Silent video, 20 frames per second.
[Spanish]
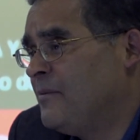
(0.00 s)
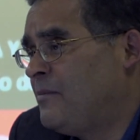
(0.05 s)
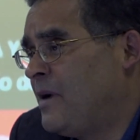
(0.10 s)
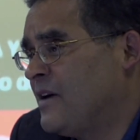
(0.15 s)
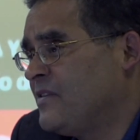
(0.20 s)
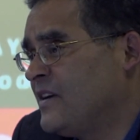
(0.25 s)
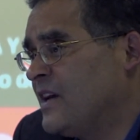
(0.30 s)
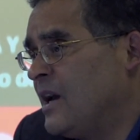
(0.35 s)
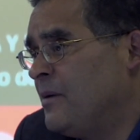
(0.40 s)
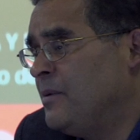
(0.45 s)

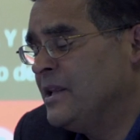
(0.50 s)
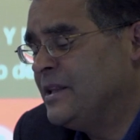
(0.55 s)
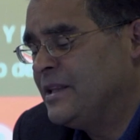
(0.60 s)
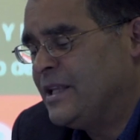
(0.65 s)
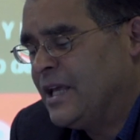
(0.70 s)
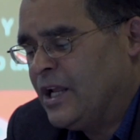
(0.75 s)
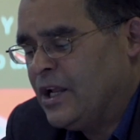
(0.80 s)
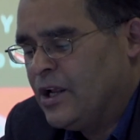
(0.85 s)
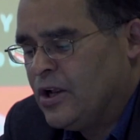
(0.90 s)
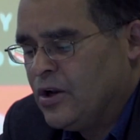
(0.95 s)

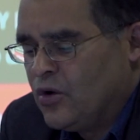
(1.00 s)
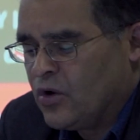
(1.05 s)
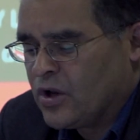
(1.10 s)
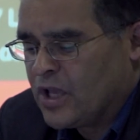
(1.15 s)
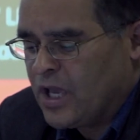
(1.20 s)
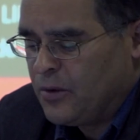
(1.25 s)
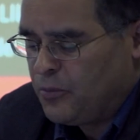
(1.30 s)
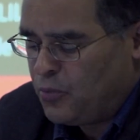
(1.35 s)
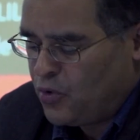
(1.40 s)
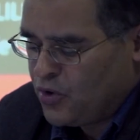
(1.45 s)
básicamente lo
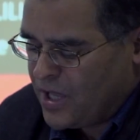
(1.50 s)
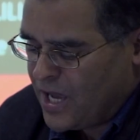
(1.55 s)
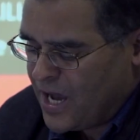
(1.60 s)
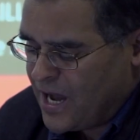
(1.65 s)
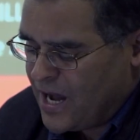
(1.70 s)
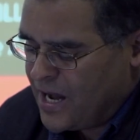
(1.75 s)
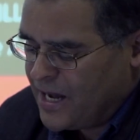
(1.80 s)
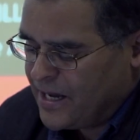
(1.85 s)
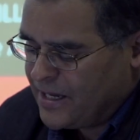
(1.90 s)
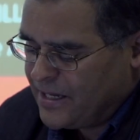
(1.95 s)
que voy
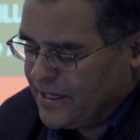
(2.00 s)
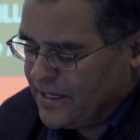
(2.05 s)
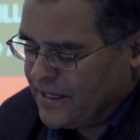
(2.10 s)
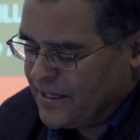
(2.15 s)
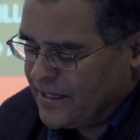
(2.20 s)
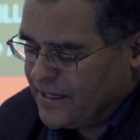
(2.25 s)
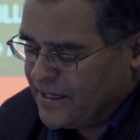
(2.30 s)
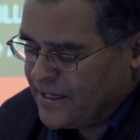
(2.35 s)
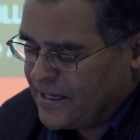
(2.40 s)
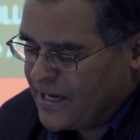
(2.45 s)
a,
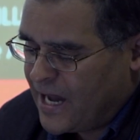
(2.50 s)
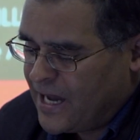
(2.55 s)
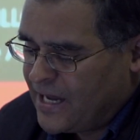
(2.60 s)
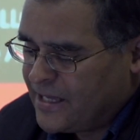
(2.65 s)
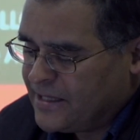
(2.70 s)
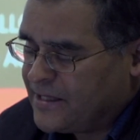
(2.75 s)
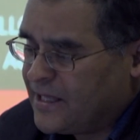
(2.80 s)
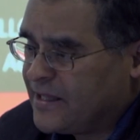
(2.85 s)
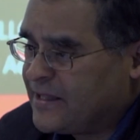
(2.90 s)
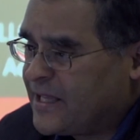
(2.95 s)

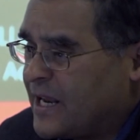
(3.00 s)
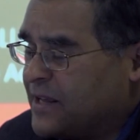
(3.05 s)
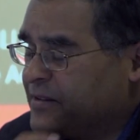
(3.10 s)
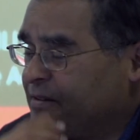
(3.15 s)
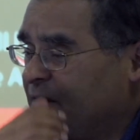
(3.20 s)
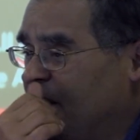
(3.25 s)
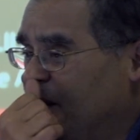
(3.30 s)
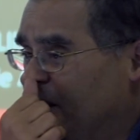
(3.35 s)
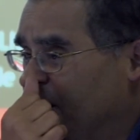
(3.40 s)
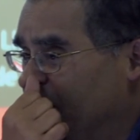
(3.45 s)
intentar
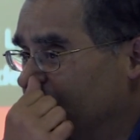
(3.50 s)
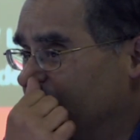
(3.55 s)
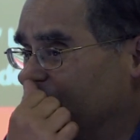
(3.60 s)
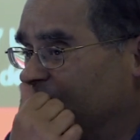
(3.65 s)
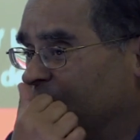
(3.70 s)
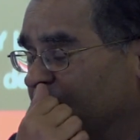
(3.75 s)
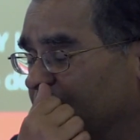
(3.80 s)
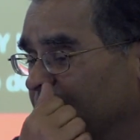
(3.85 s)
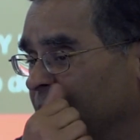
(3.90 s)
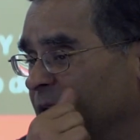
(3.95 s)
hacer en
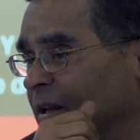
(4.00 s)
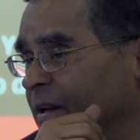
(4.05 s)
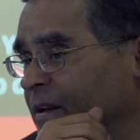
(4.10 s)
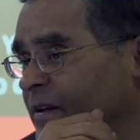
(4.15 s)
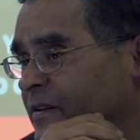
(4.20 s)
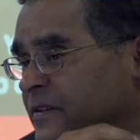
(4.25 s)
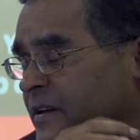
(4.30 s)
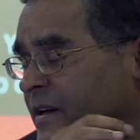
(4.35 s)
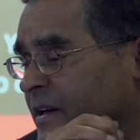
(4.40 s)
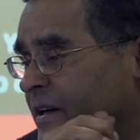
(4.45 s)
este, en
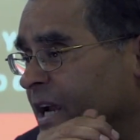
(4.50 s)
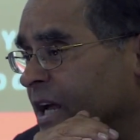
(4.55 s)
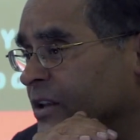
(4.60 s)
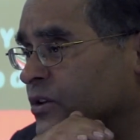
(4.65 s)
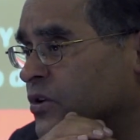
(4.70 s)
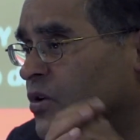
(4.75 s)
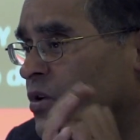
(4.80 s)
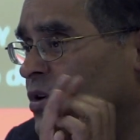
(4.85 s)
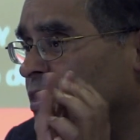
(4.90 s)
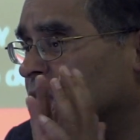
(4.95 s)
este
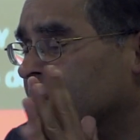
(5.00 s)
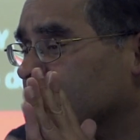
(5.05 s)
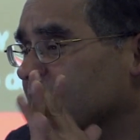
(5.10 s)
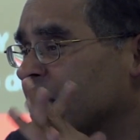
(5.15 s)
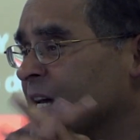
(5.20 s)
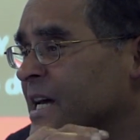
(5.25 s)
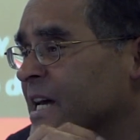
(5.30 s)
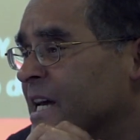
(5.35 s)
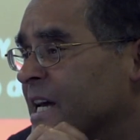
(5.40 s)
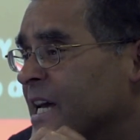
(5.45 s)
rato
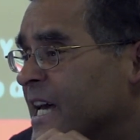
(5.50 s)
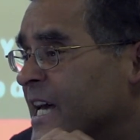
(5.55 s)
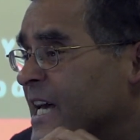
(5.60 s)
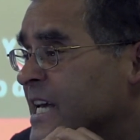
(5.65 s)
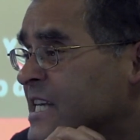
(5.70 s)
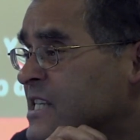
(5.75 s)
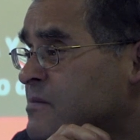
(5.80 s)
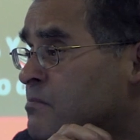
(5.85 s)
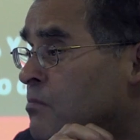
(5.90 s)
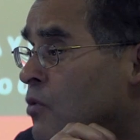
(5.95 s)

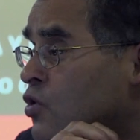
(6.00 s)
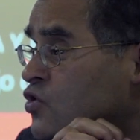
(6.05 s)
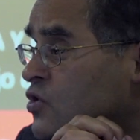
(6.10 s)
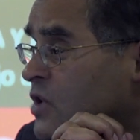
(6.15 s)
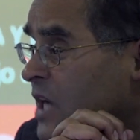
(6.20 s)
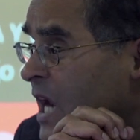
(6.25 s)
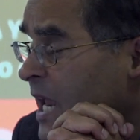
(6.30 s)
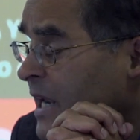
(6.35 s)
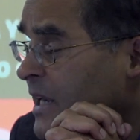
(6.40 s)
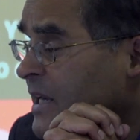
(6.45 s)
es
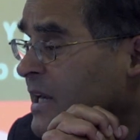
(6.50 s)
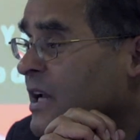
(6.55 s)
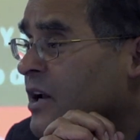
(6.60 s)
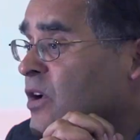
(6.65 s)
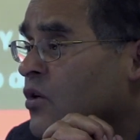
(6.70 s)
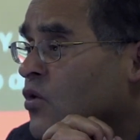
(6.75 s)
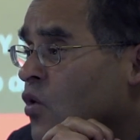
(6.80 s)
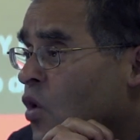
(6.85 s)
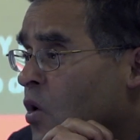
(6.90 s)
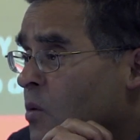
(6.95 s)
mostrar
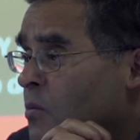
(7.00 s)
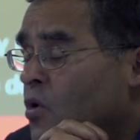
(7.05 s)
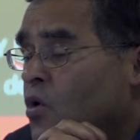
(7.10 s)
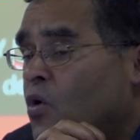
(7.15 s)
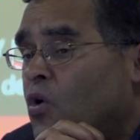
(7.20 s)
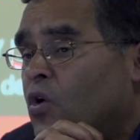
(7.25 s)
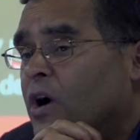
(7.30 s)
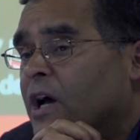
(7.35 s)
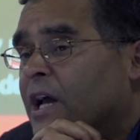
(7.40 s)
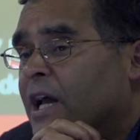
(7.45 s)

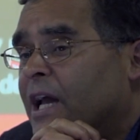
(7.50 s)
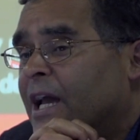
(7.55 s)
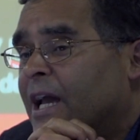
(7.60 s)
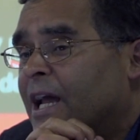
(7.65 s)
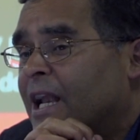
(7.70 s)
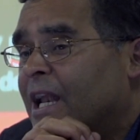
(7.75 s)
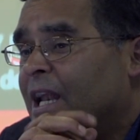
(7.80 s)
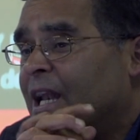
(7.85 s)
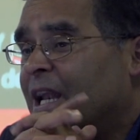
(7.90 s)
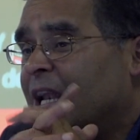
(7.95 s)
cómo
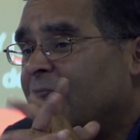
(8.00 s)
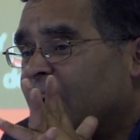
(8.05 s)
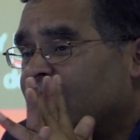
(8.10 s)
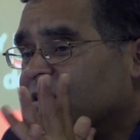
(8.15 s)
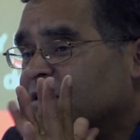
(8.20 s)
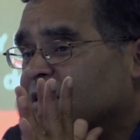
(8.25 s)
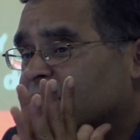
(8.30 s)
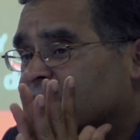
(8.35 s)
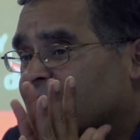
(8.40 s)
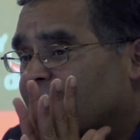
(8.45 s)
el
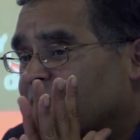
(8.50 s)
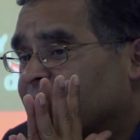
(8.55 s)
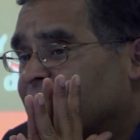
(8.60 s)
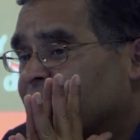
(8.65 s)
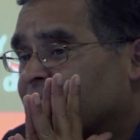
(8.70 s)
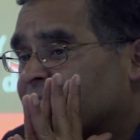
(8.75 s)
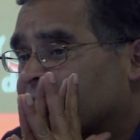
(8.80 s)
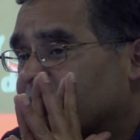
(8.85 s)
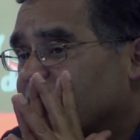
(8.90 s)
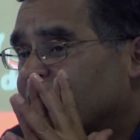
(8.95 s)
eje central
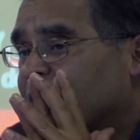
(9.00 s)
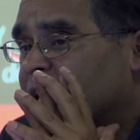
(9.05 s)
del,